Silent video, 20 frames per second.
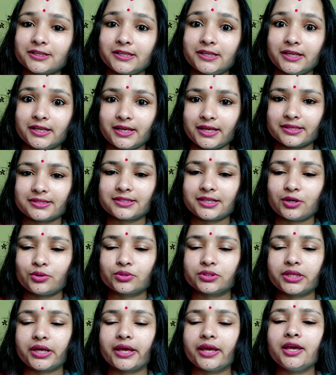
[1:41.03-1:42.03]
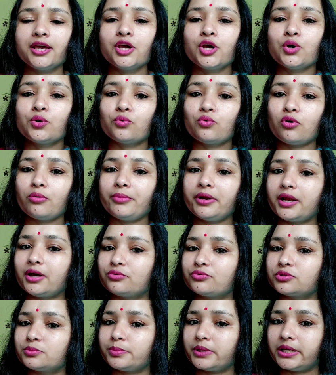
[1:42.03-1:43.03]
कि कैसा होता है वो मेरा
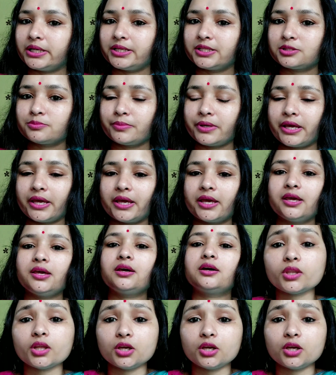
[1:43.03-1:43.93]
उस लिस्ट में है